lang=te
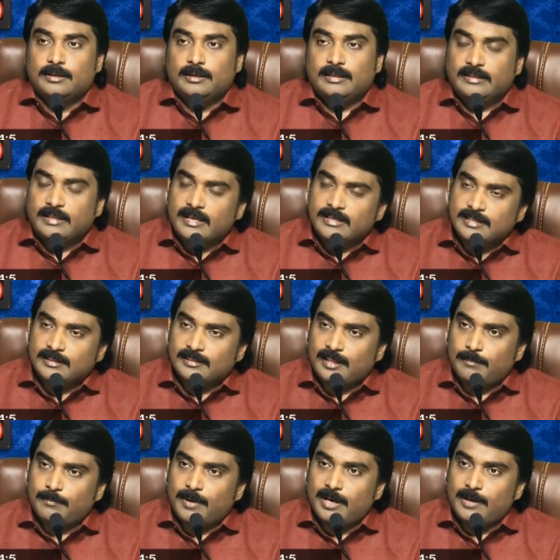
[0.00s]
ఇదే
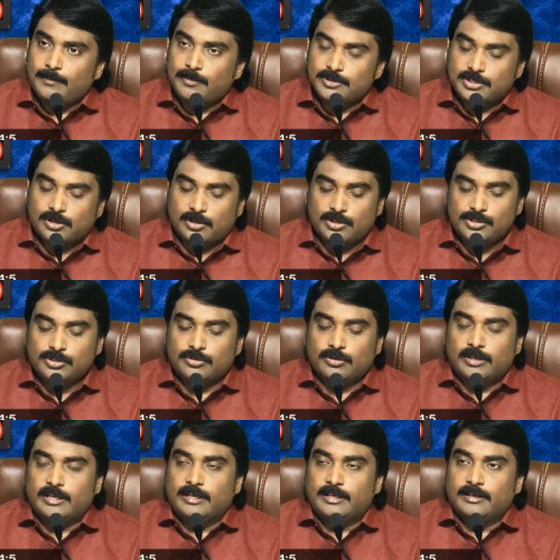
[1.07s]
సందర్భాన్ని
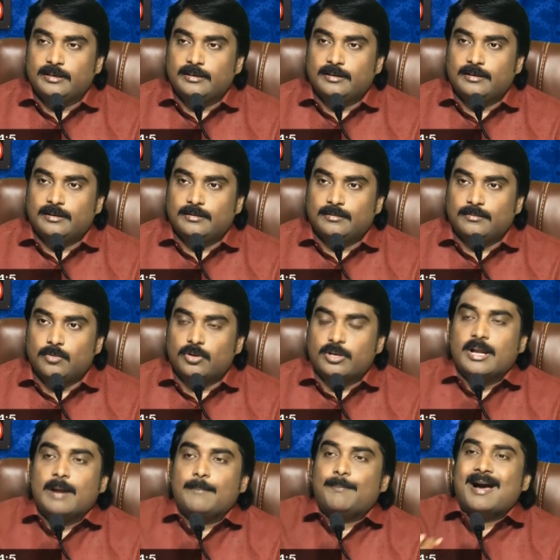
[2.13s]
పురస్కరించుకొని
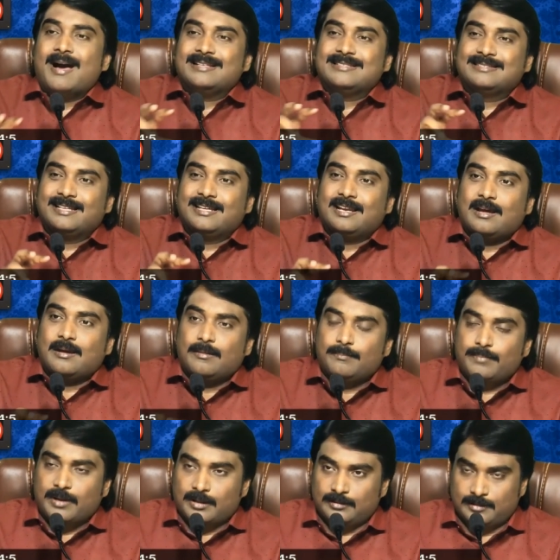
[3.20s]
ముఖ్యంగా పాలస్తీనా
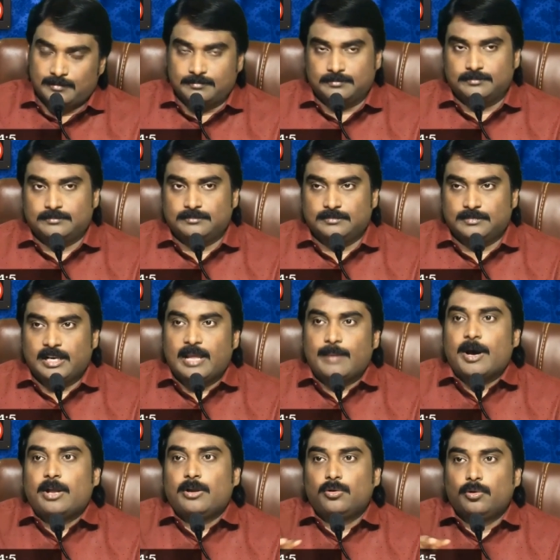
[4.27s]
ప్రాంతం
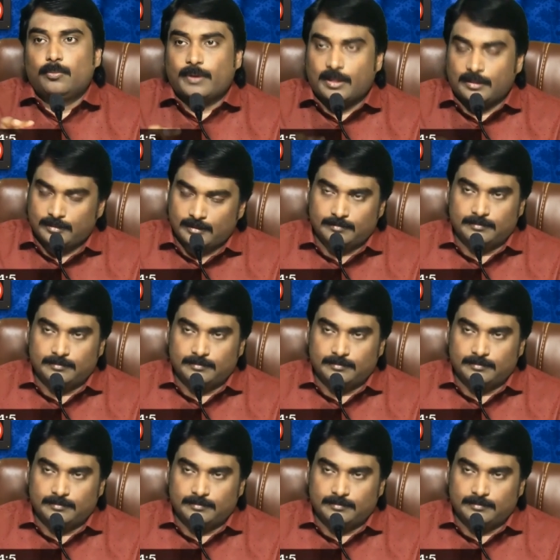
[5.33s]
లెబానోను ప్రాంతం